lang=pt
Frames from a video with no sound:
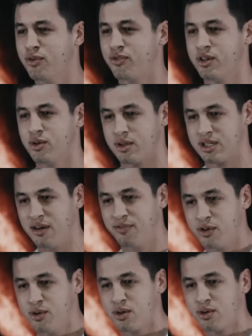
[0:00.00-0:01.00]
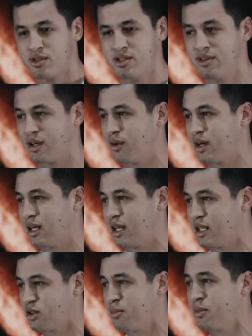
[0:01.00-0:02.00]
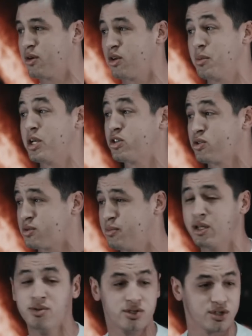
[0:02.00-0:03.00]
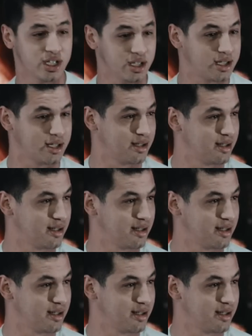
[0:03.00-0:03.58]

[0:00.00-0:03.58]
frio, tá frio inclusive agora lá, normalmente é uns menos 30.